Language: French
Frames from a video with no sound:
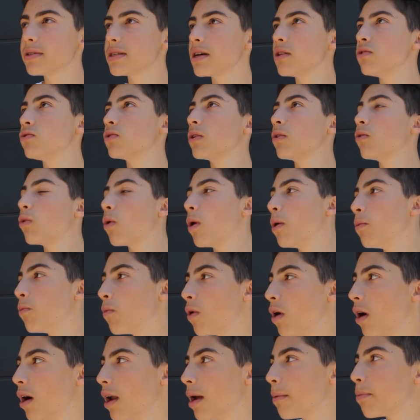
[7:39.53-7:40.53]
ça a duré 3
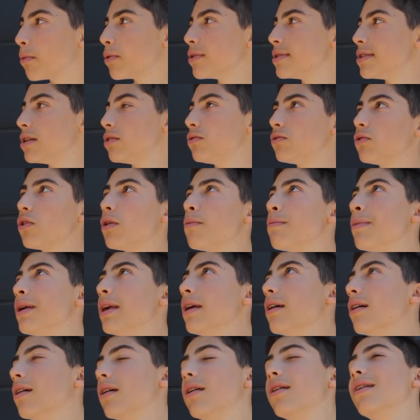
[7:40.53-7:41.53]
mois la procédure,
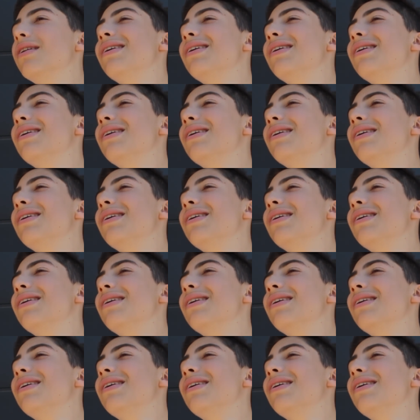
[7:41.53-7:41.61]
mais